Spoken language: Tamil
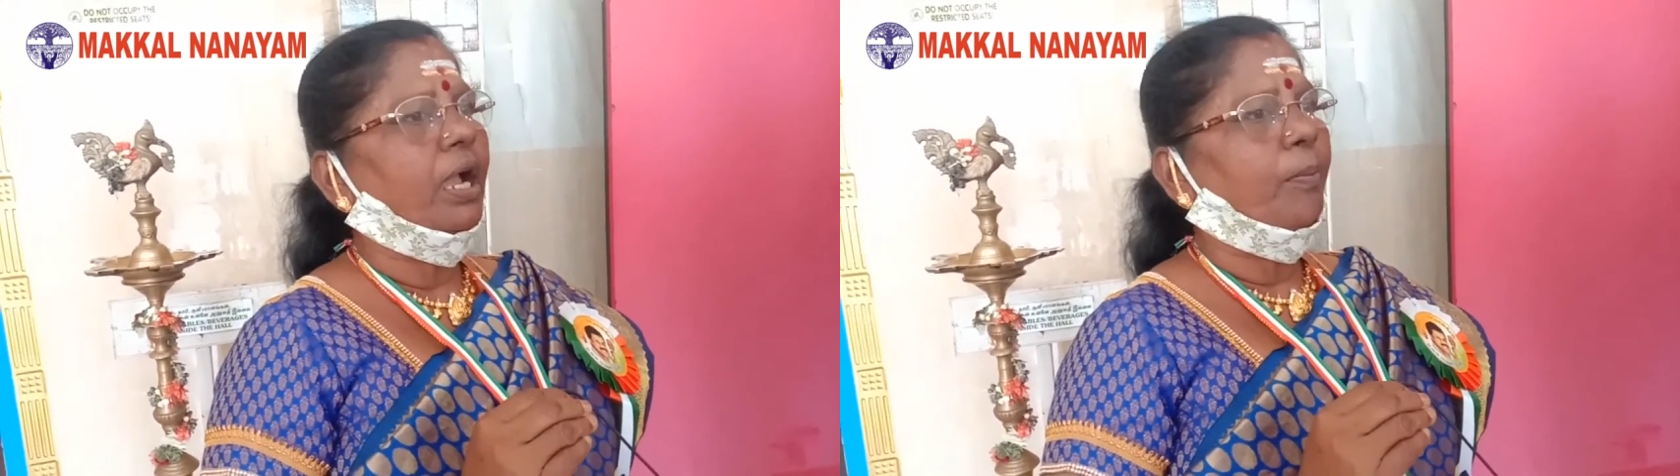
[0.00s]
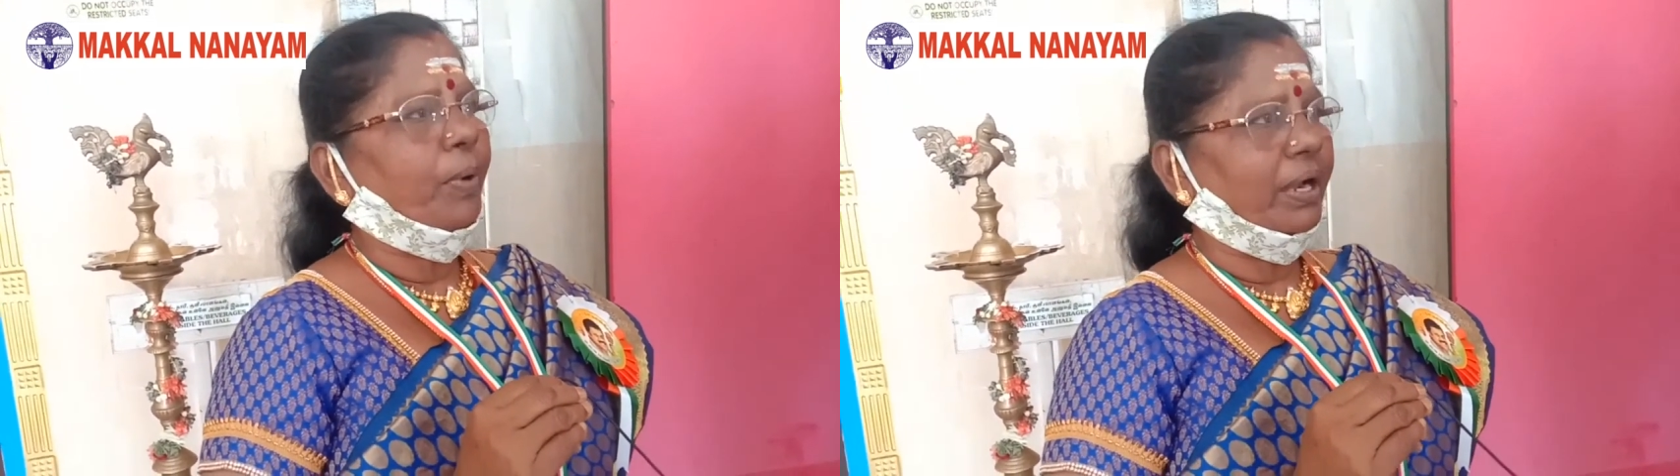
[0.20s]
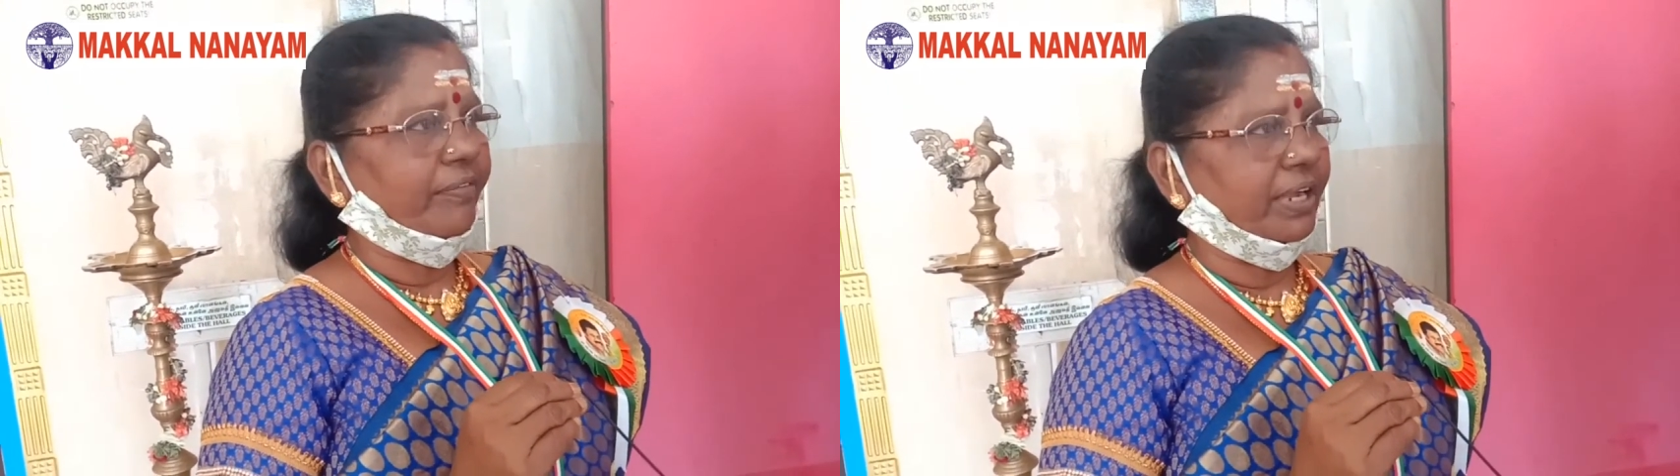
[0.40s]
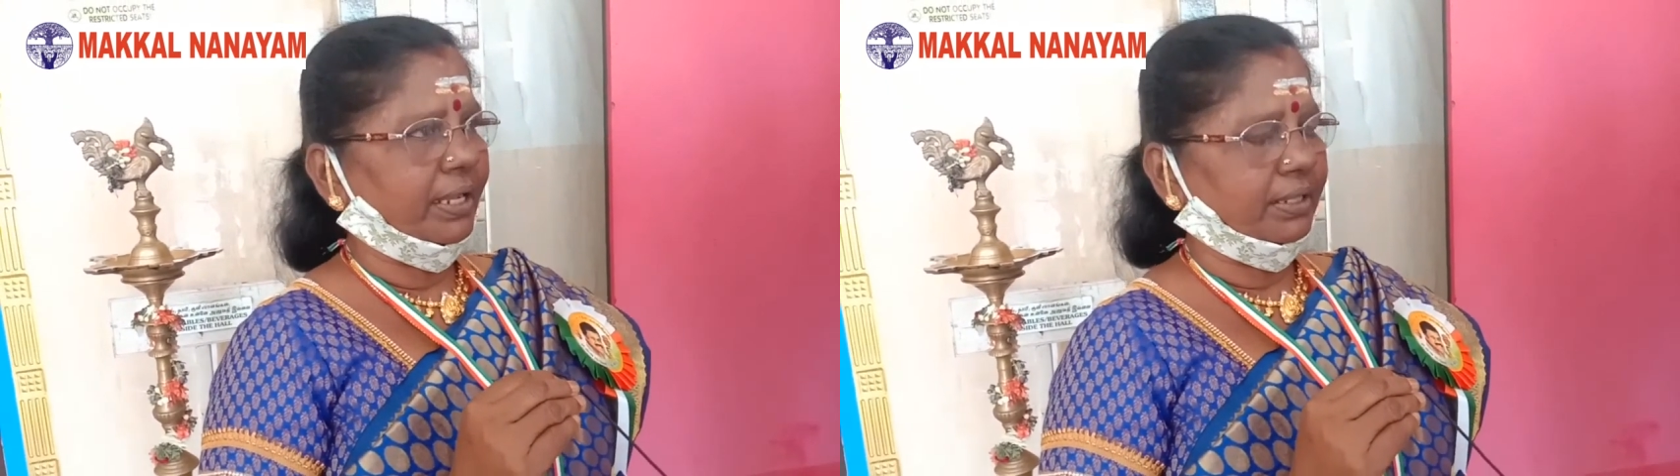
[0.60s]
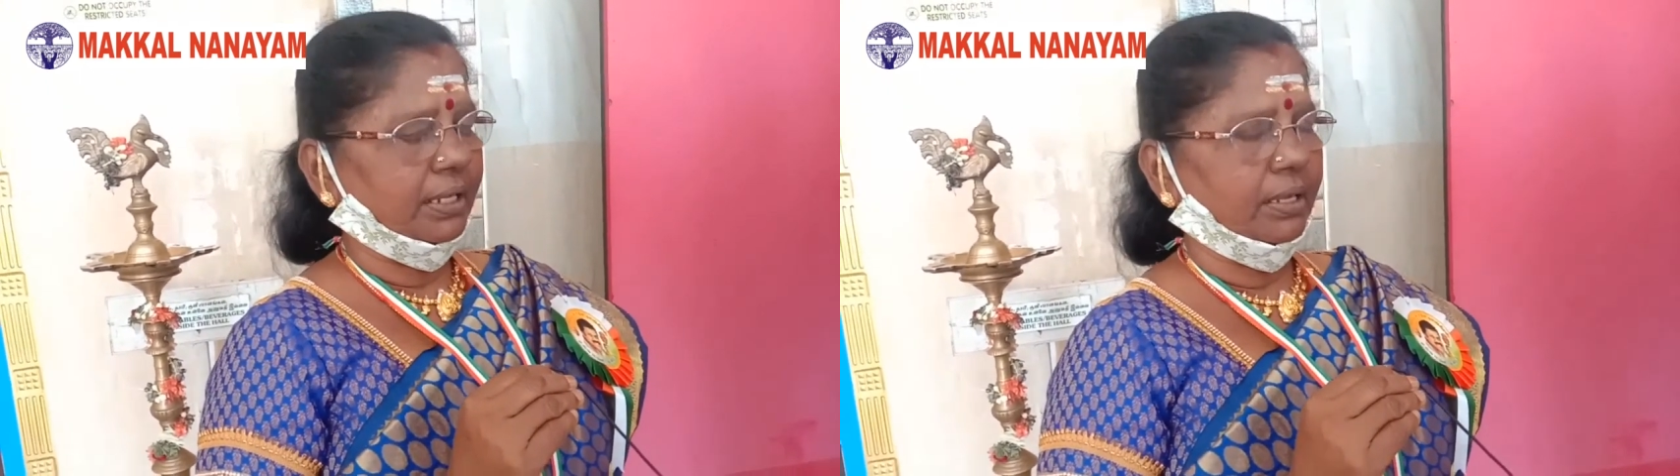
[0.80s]
பறவை
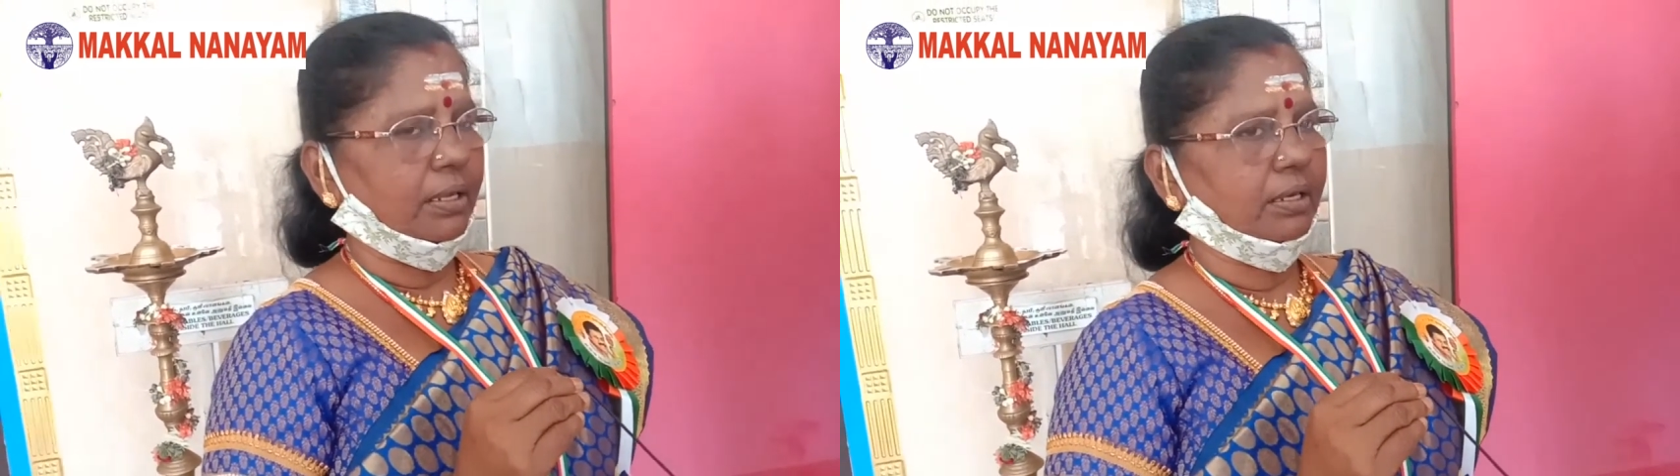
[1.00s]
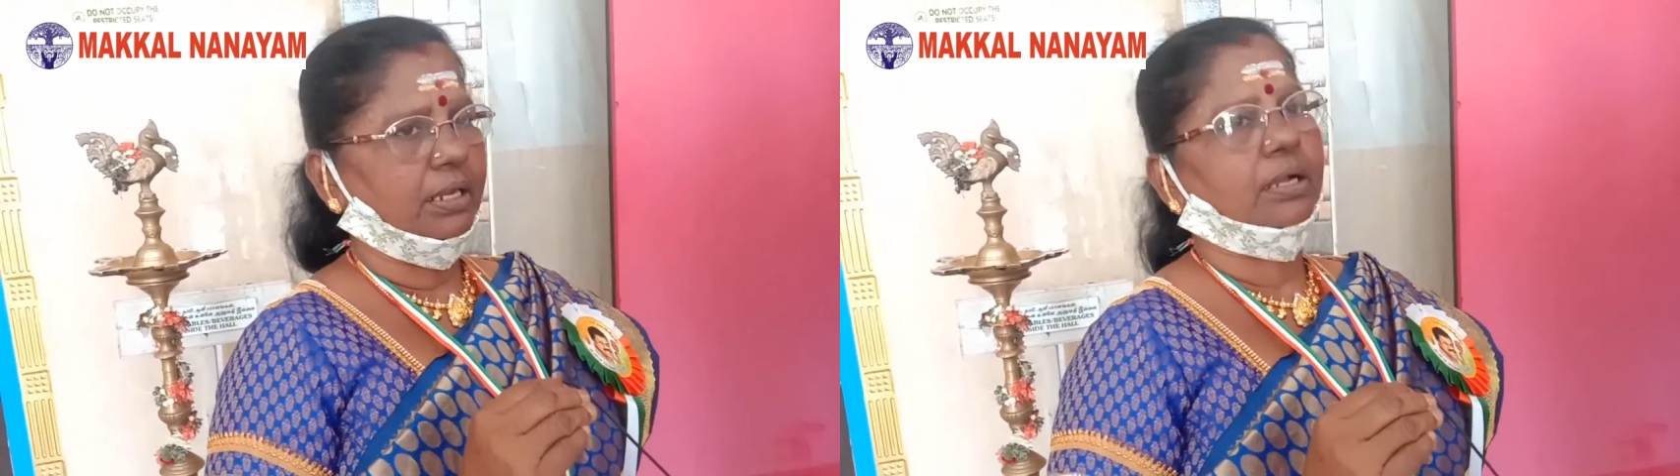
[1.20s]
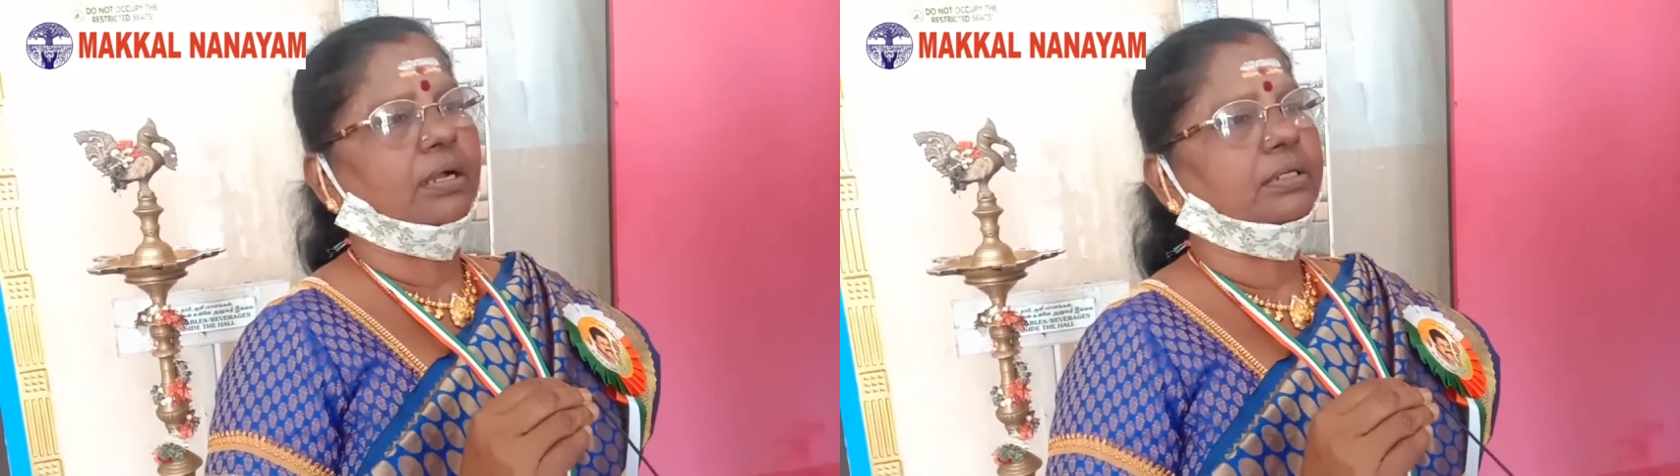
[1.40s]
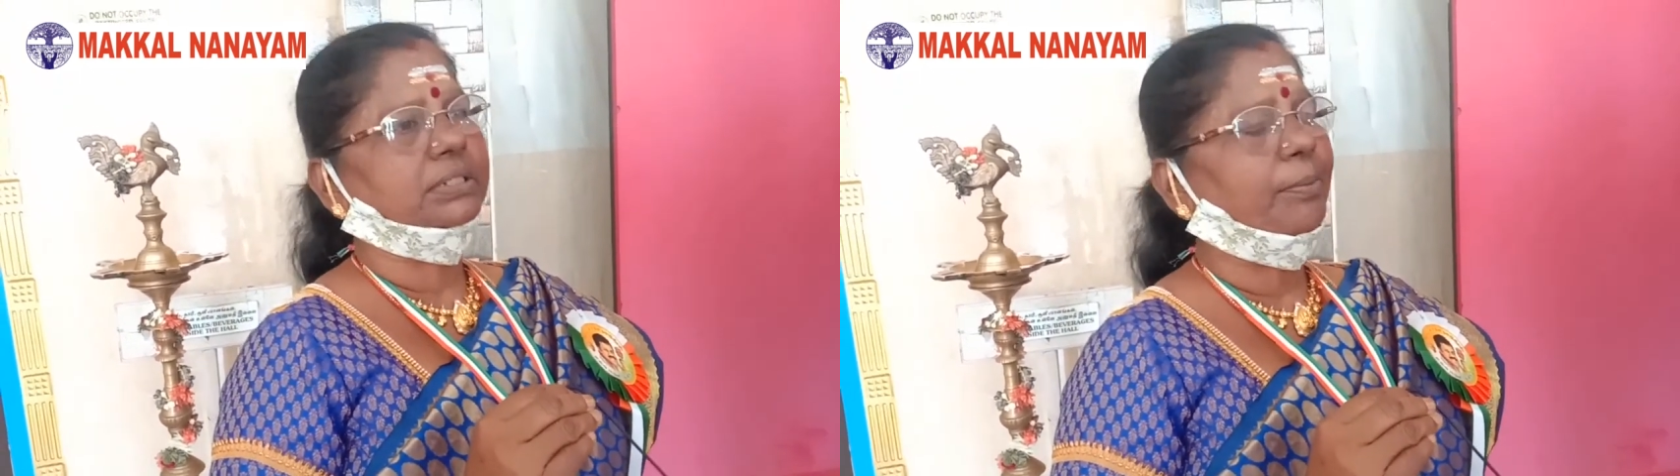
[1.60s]
எது நாங்கள்